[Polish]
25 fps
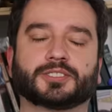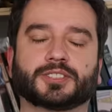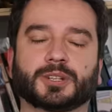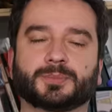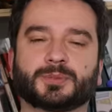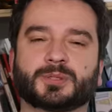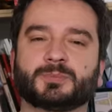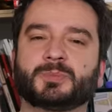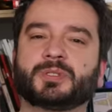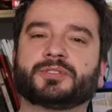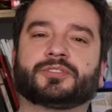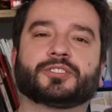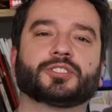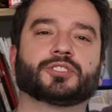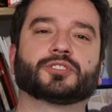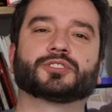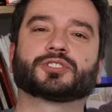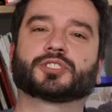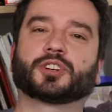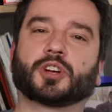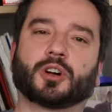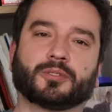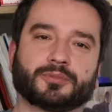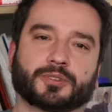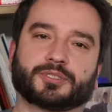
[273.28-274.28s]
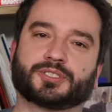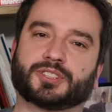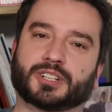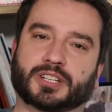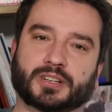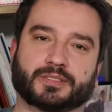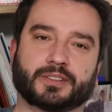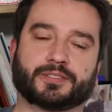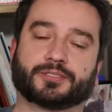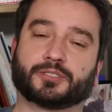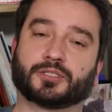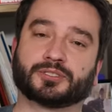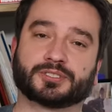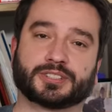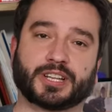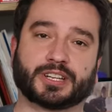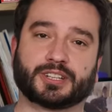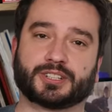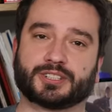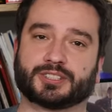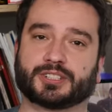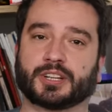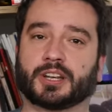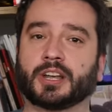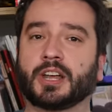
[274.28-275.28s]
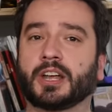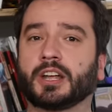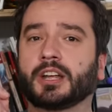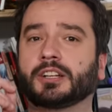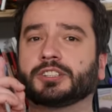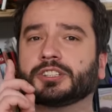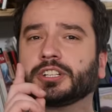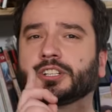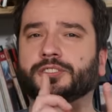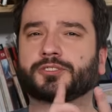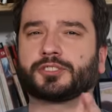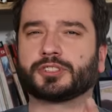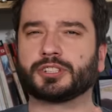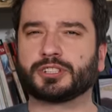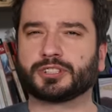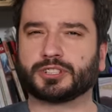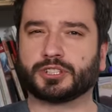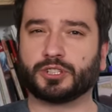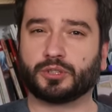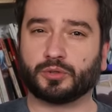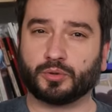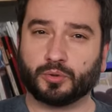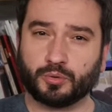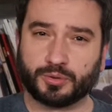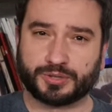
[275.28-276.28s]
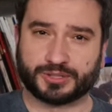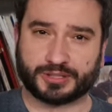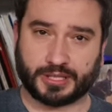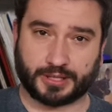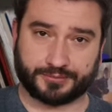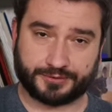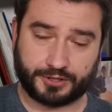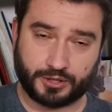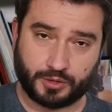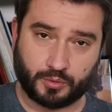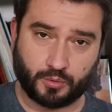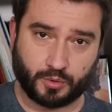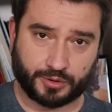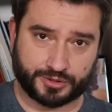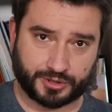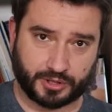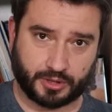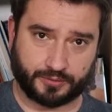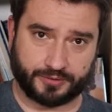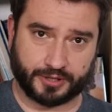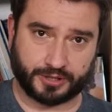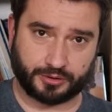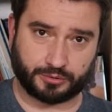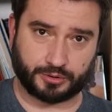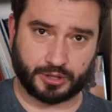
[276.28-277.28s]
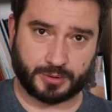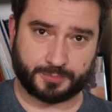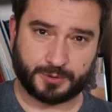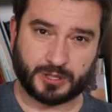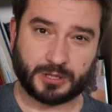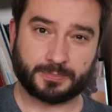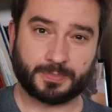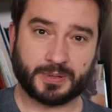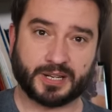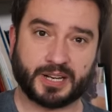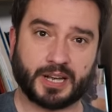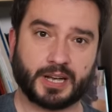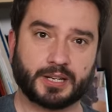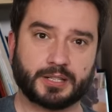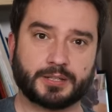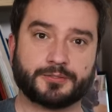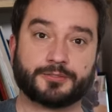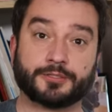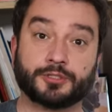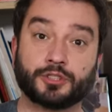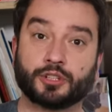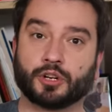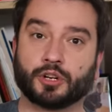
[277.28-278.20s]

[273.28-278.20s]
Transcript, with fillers: Co brzmi wyjątkowo ciekawie w kontekście. Tych wszystkich ustaw i głosowań, które przepychali w